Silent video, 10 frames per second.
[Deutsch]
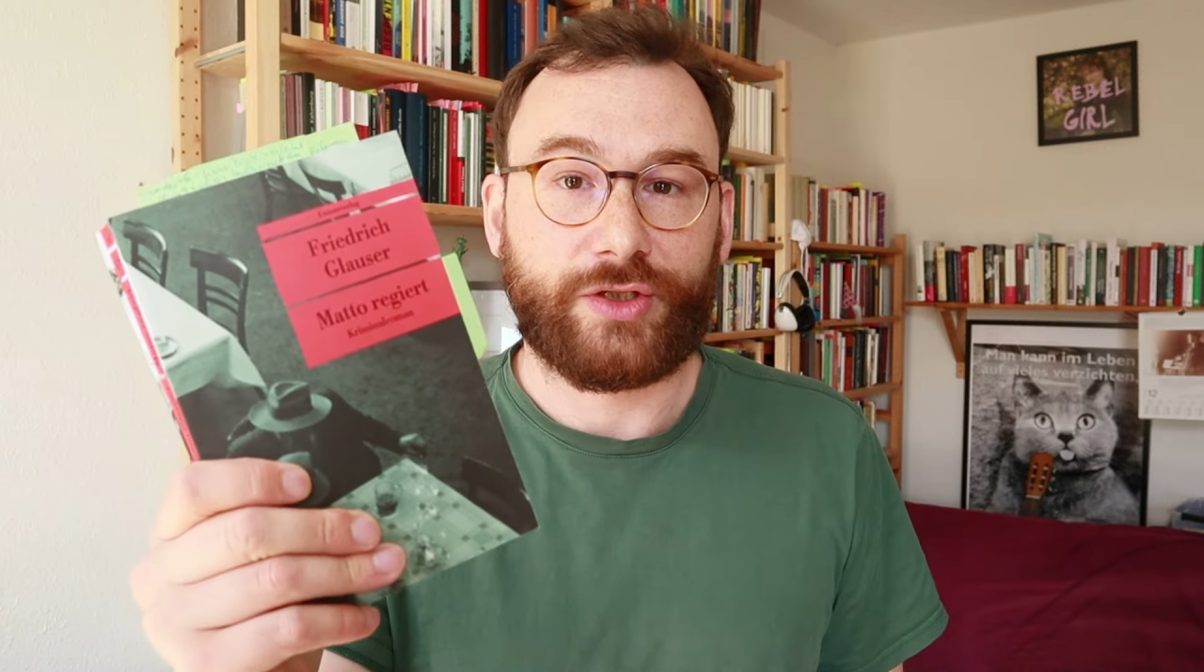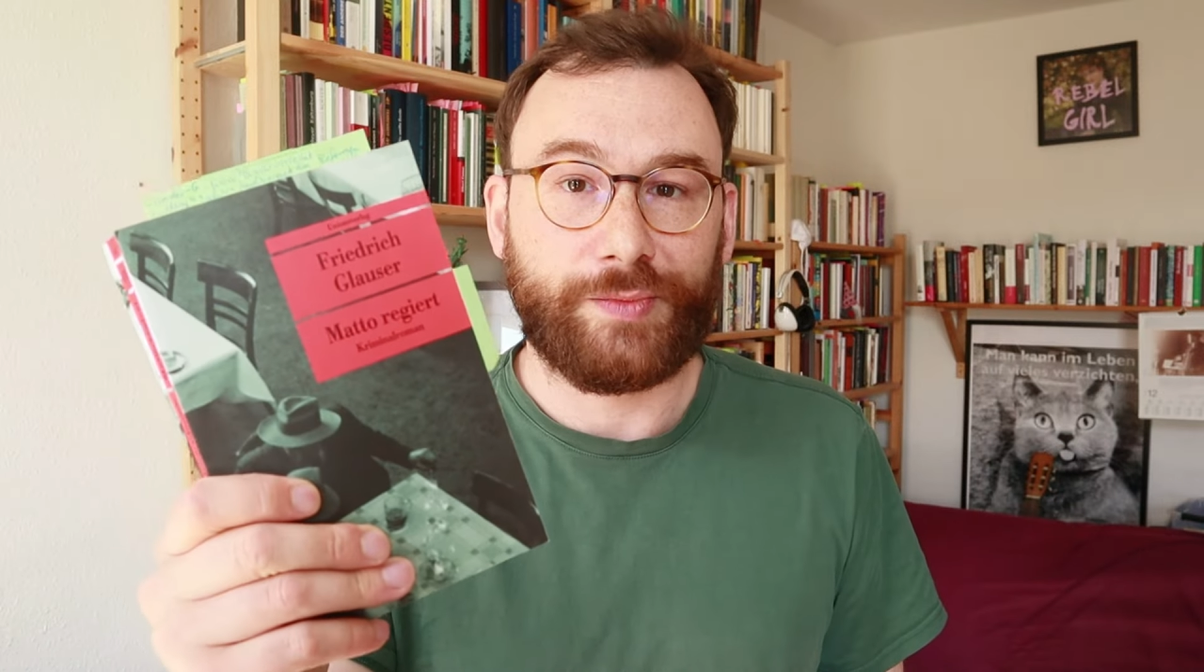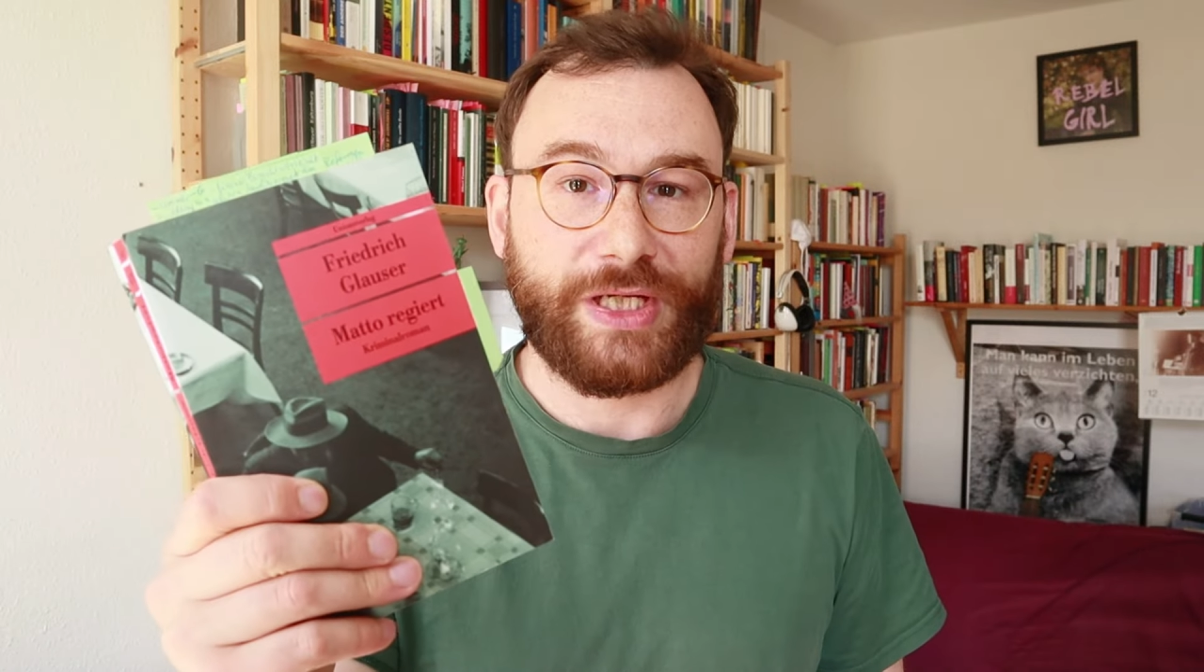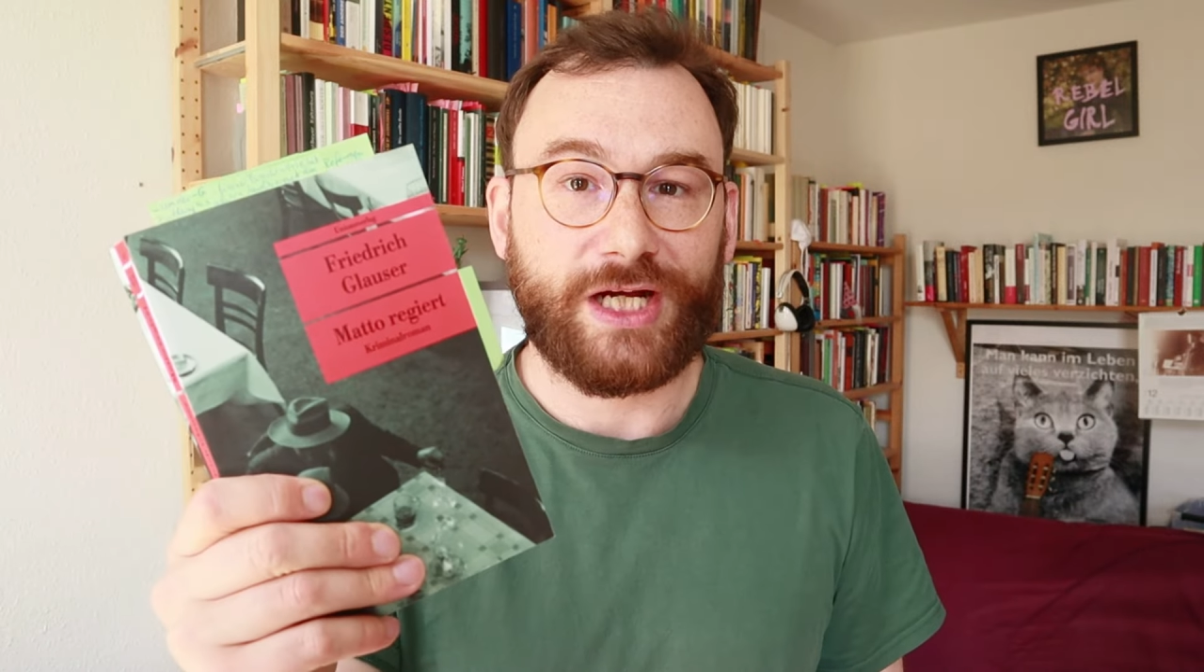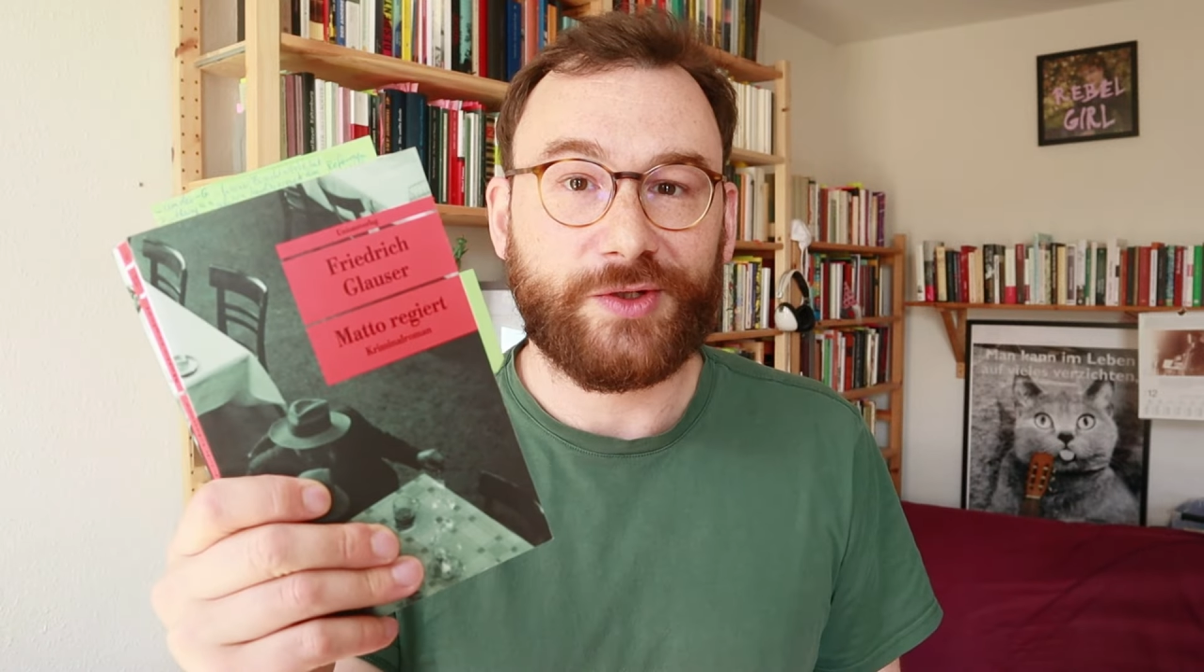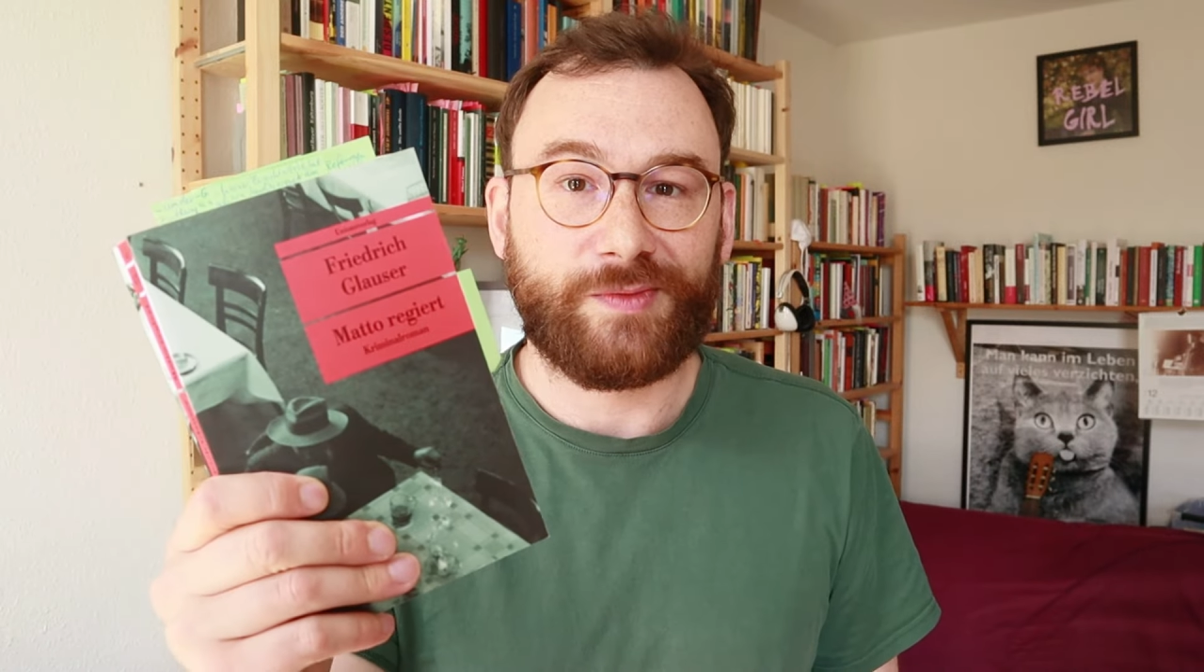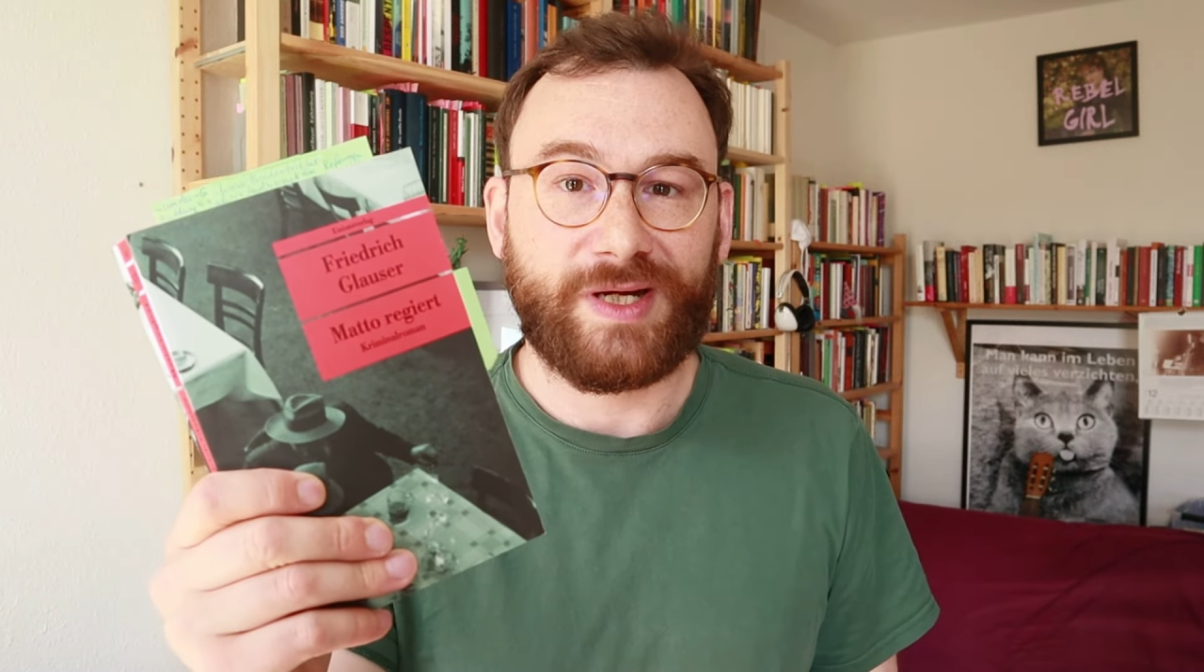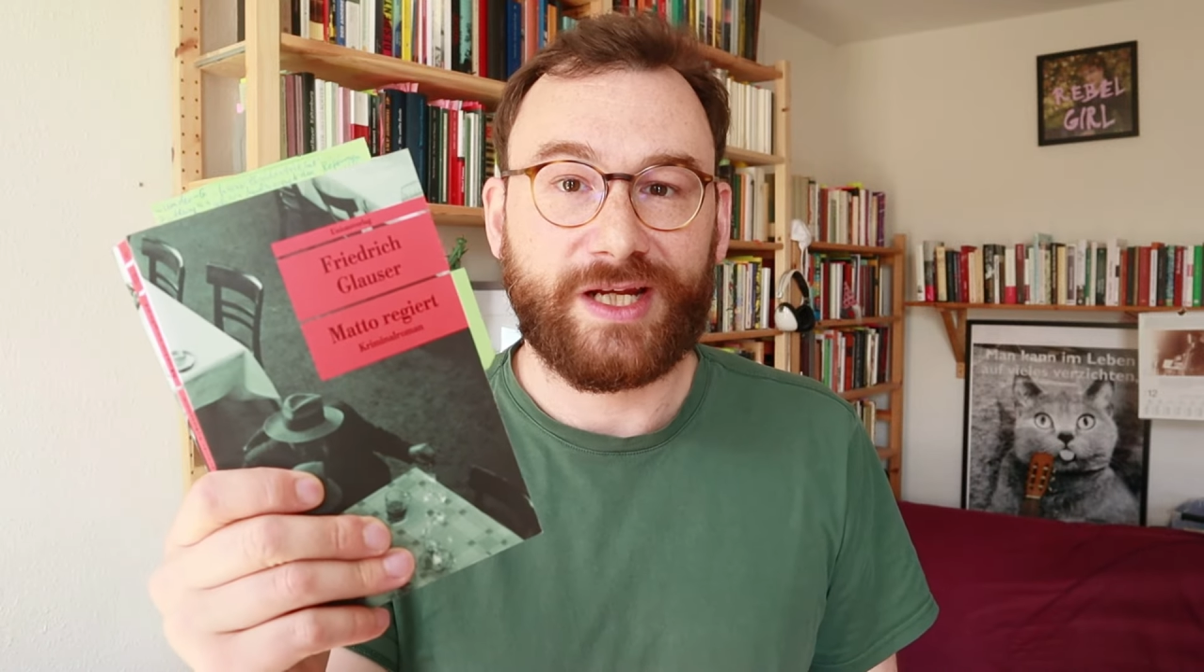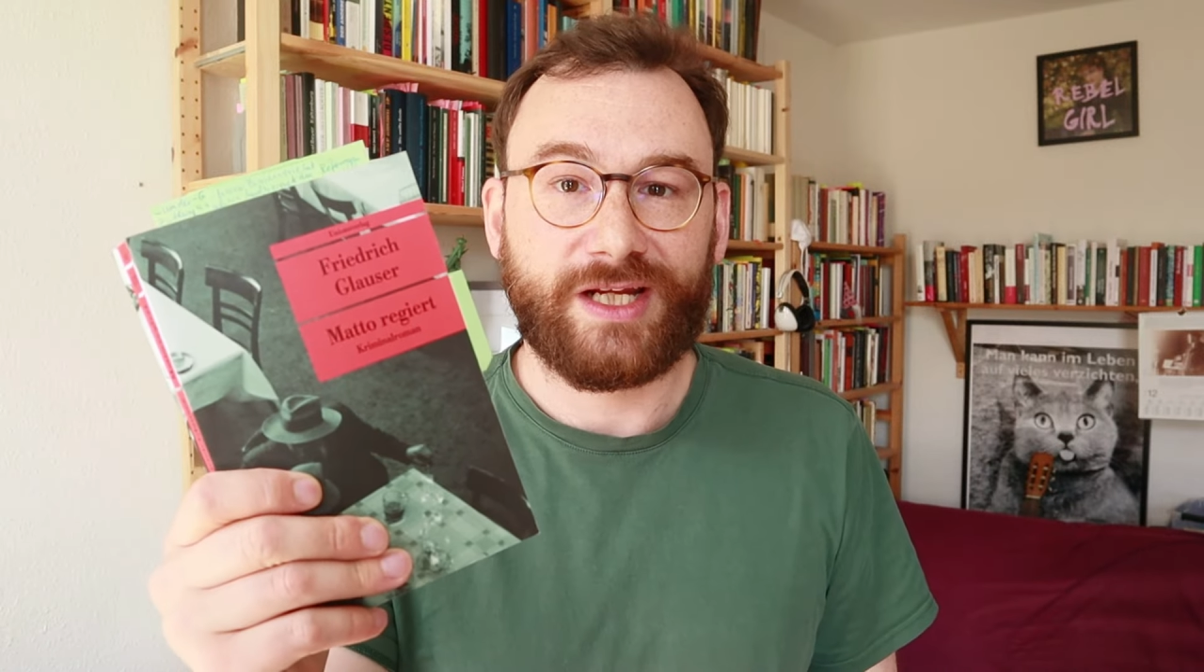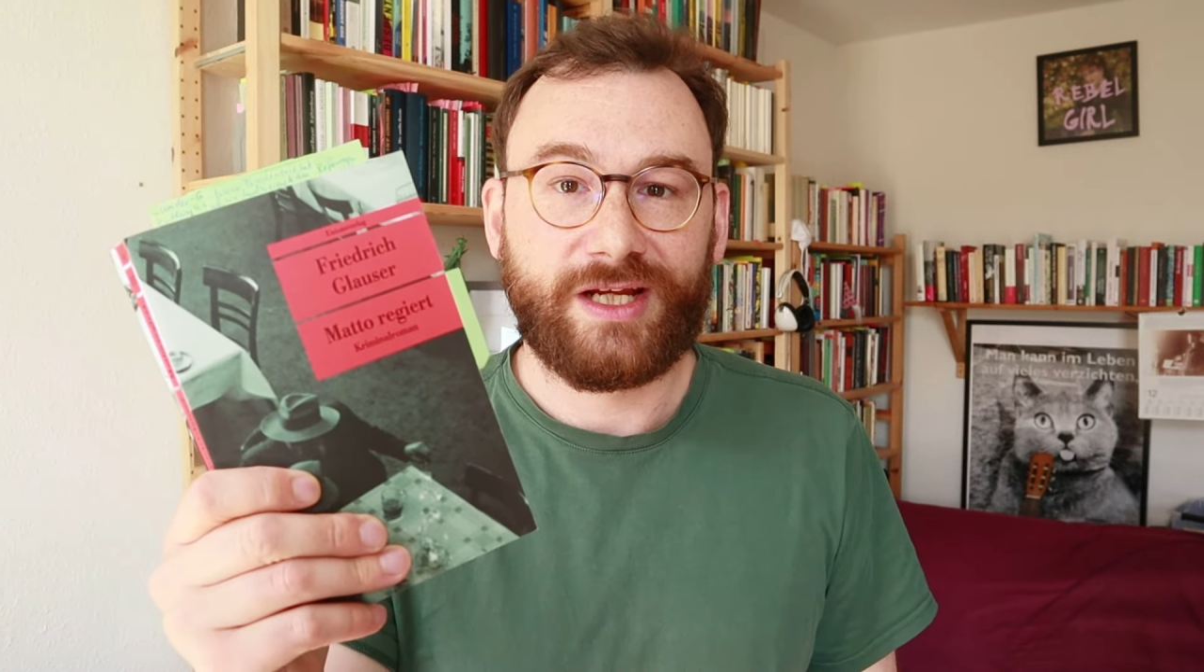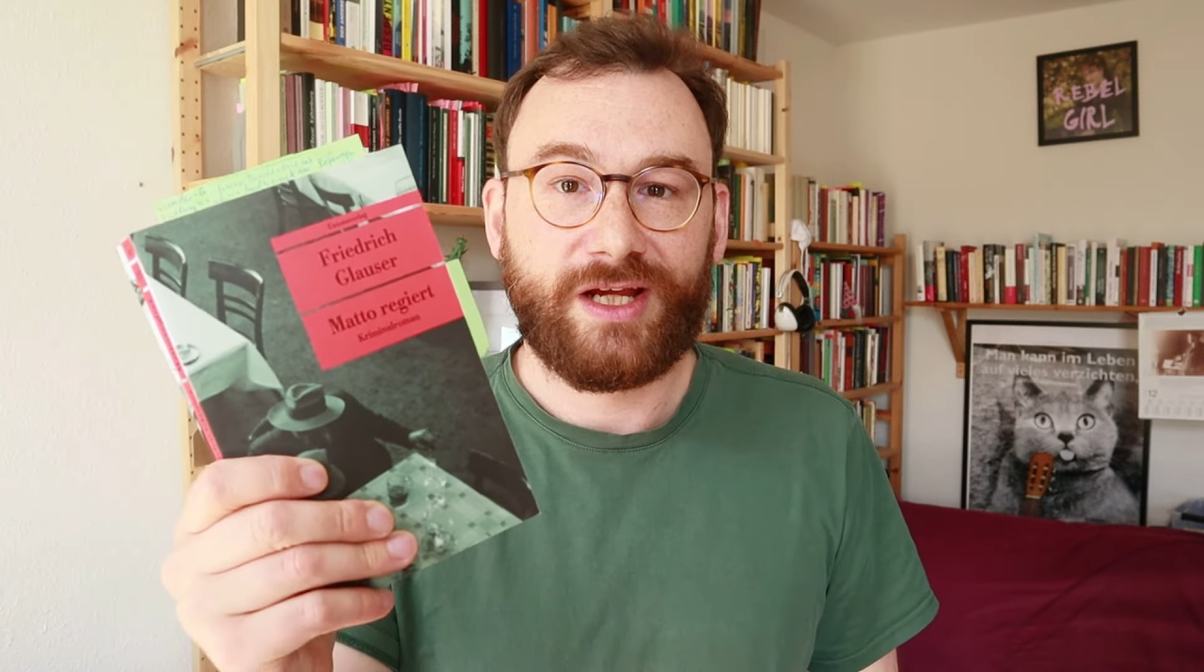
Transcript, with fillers: Kriminalroman.